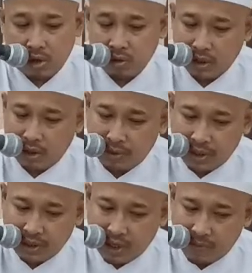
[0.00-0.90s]

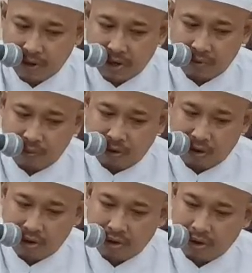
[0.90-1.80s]
utawi sabane
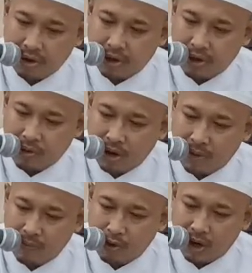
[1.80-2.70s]
wong iku
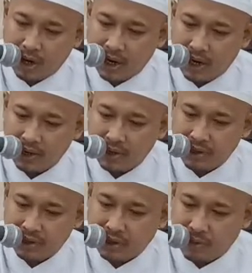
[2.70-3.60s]
lamun
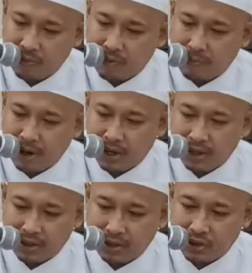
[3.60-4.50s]
lali sapa
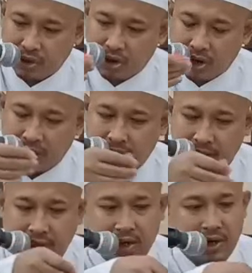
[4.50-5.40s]
man
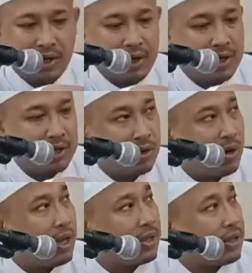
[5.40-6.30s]
salatan ing
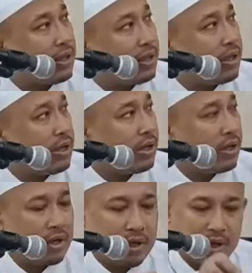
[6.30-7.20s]
salat
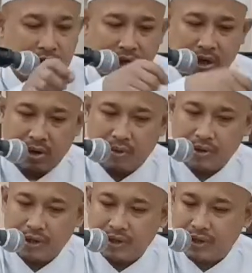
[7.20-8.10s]
nah
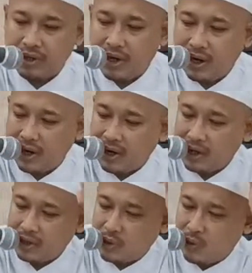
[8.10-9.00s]
wonten
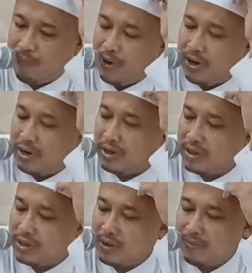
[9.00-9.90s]
tiyang
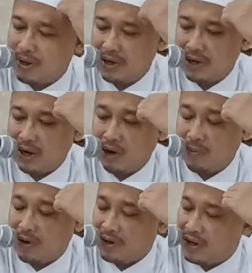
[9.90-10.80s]
supe sampai ninggal
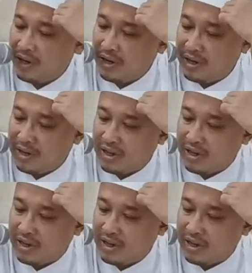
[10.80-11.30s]
apa niki